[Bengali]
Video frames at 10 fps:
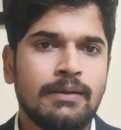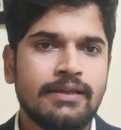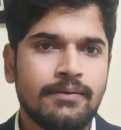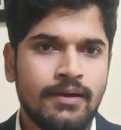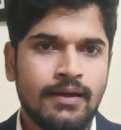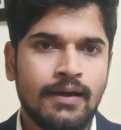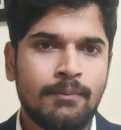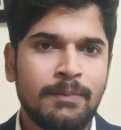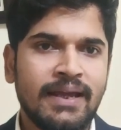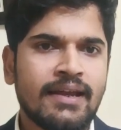যে
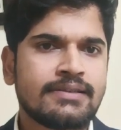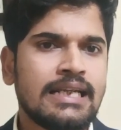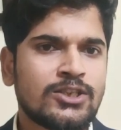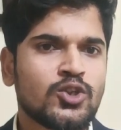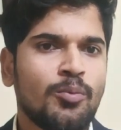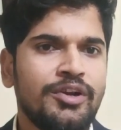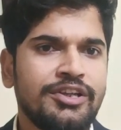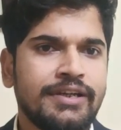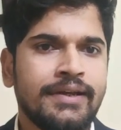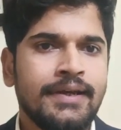আমরা ব্যাংকার সিলেকশন
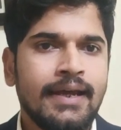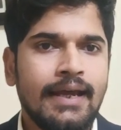কমিটি যে